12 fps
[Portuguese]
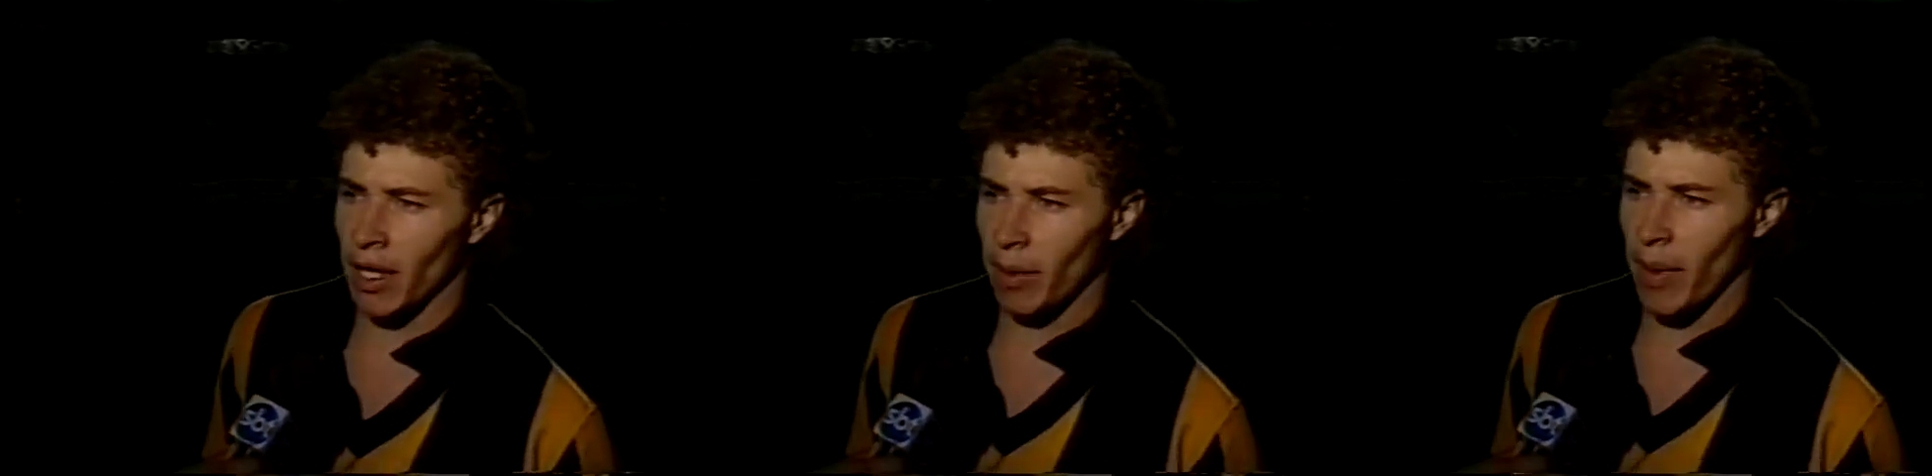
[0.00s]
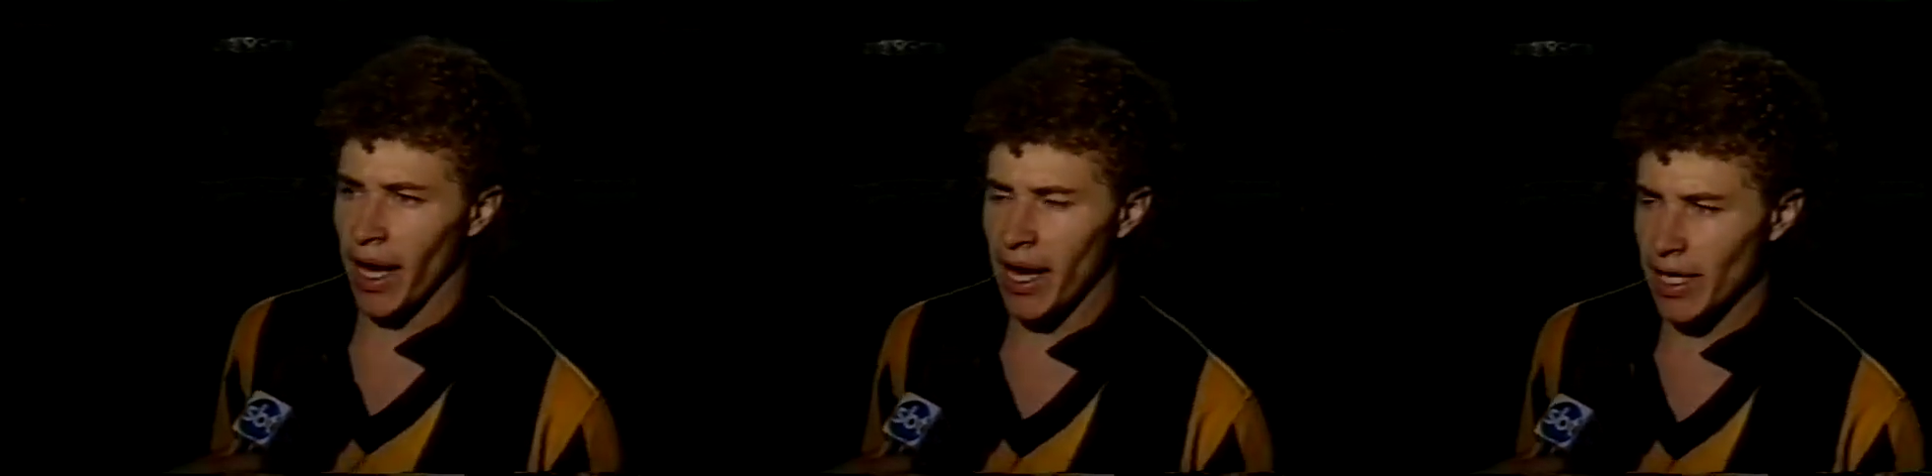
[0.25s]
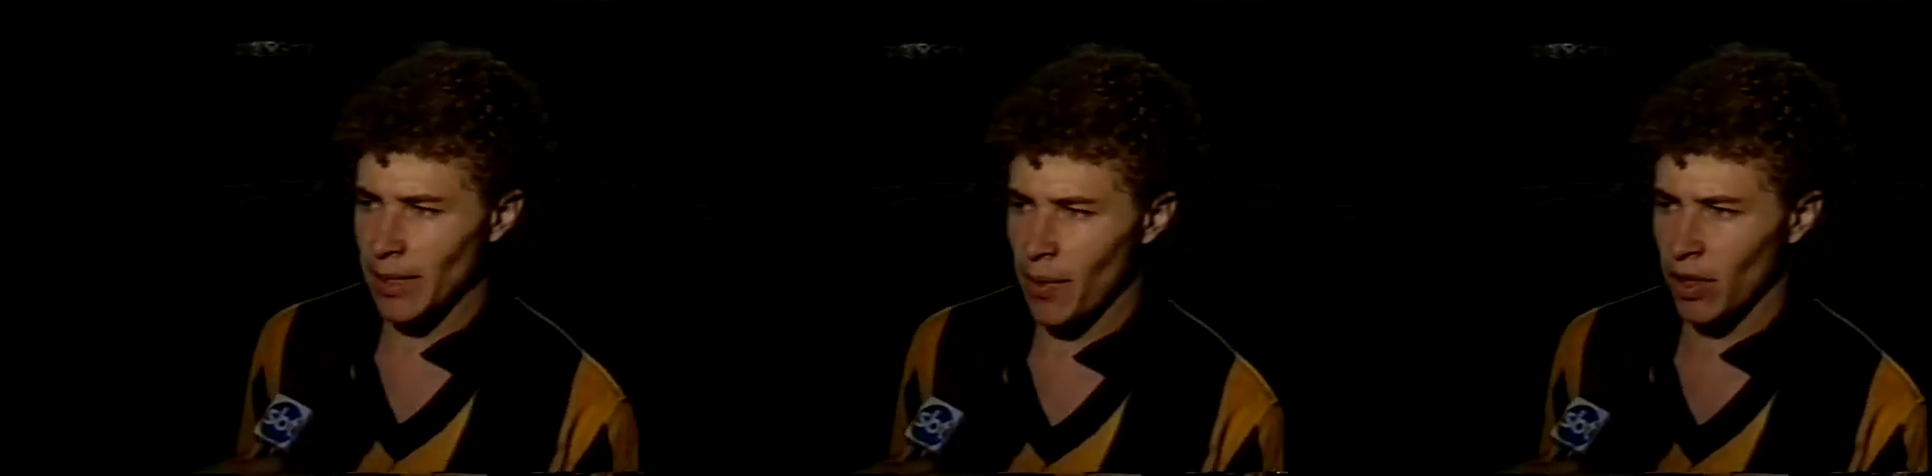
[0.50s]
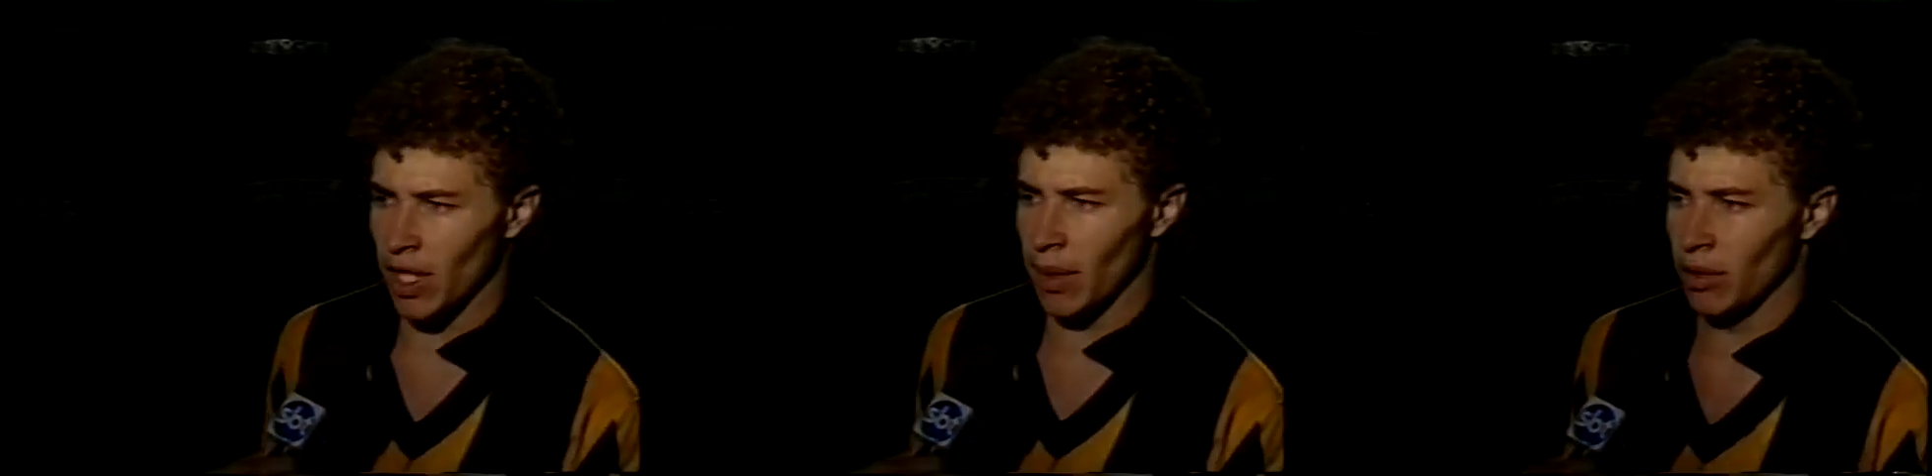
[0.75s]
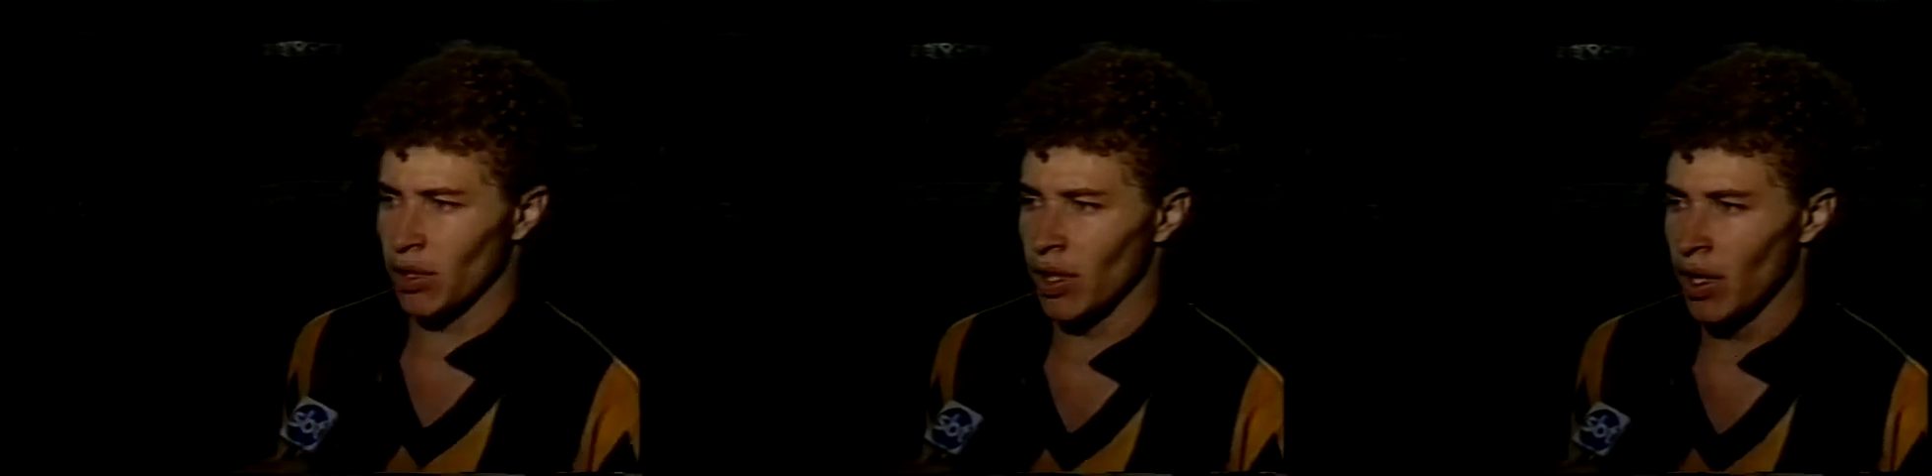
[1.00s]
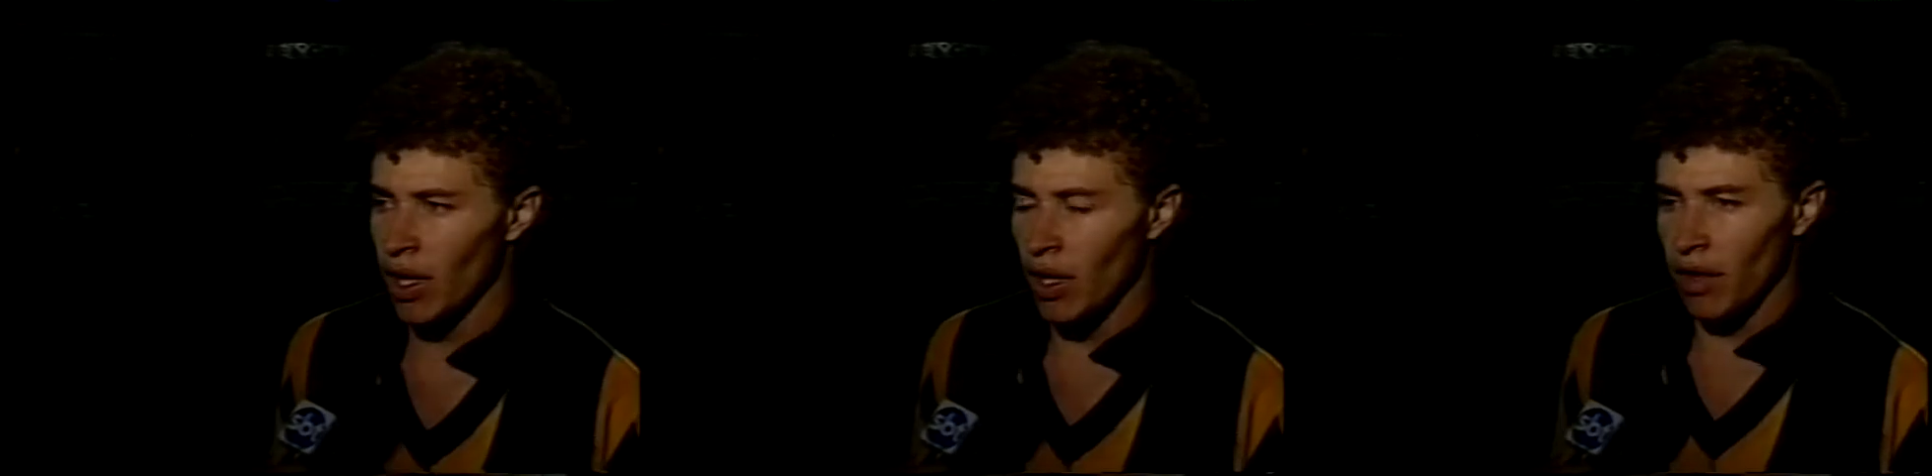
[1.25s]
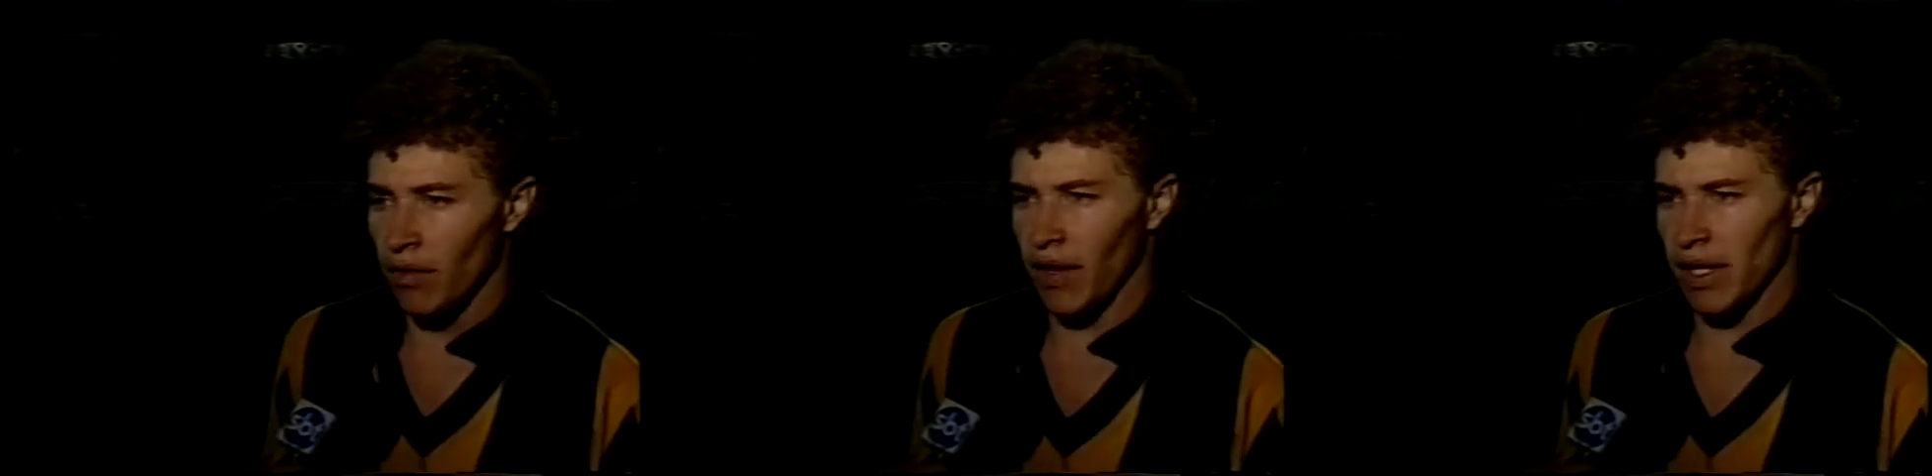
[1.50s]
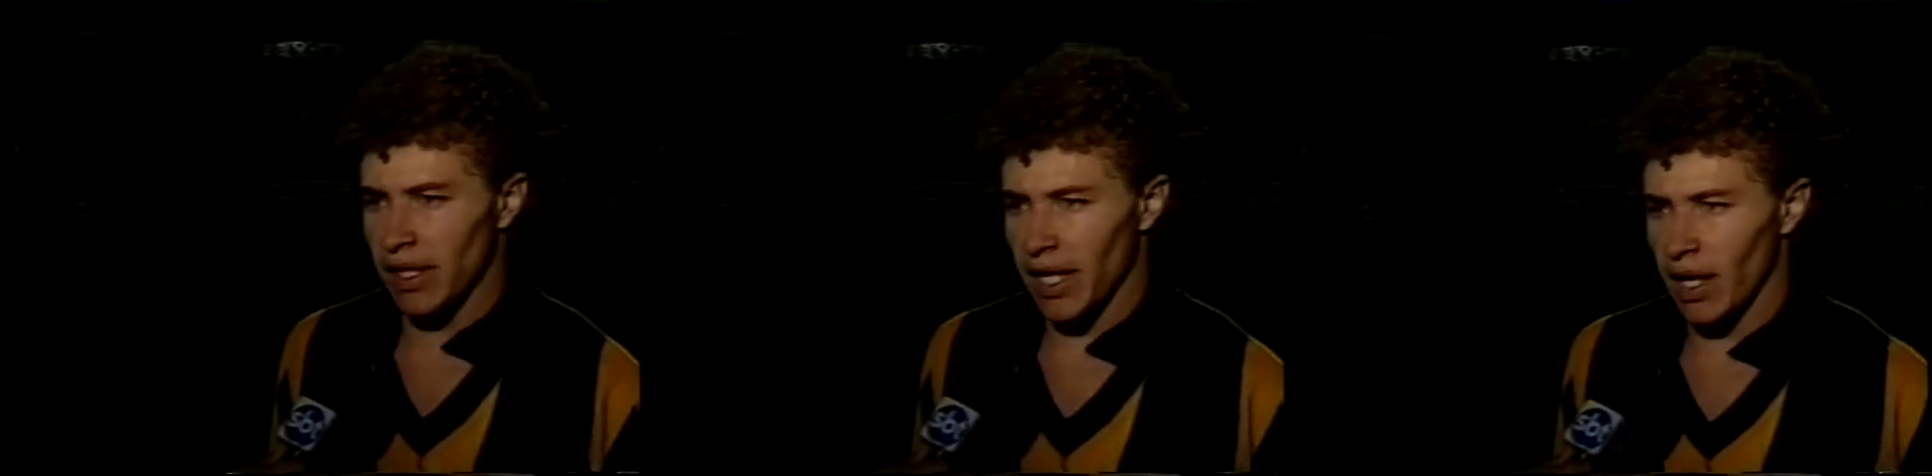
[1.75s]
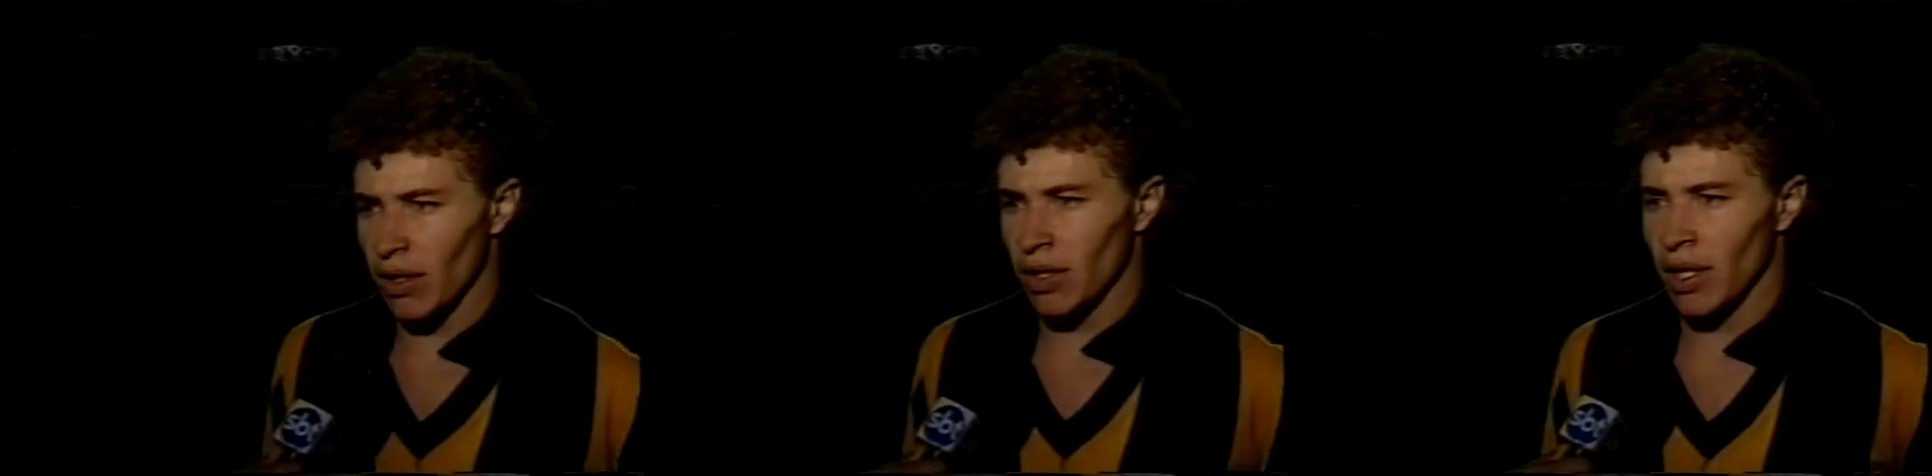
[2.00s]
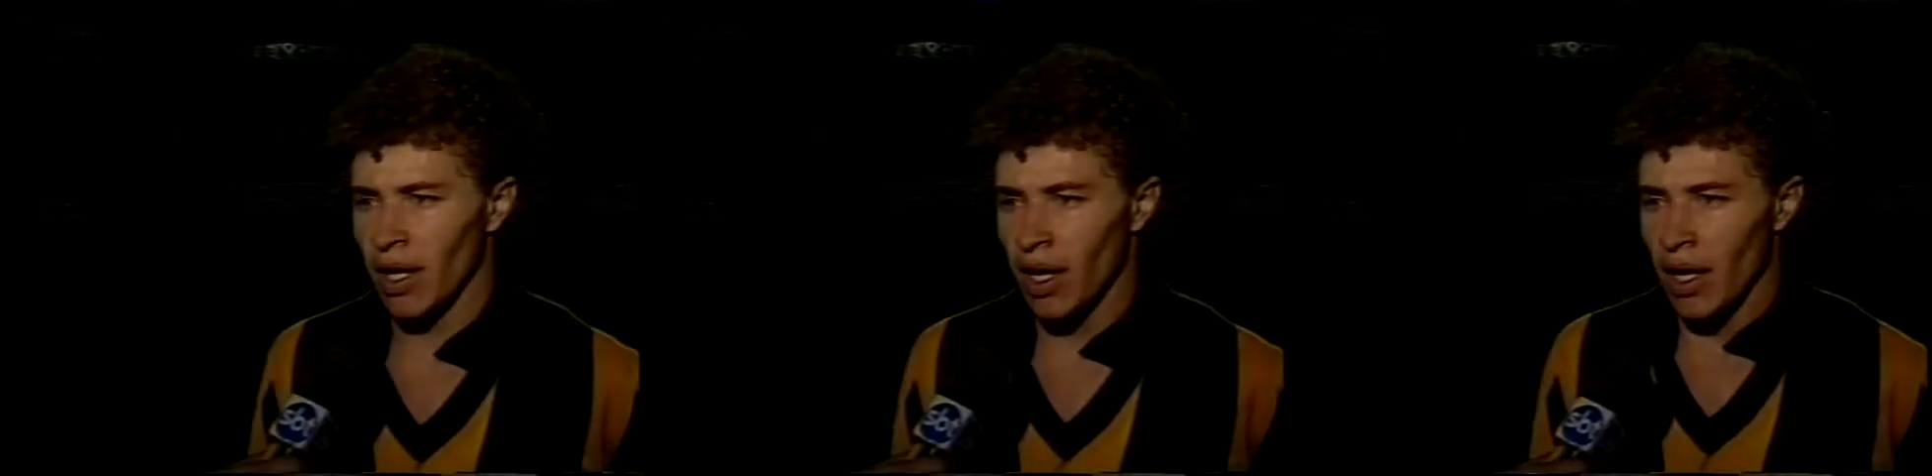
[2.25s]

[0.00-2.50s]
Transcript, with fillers: em Bragança possamos vencê-los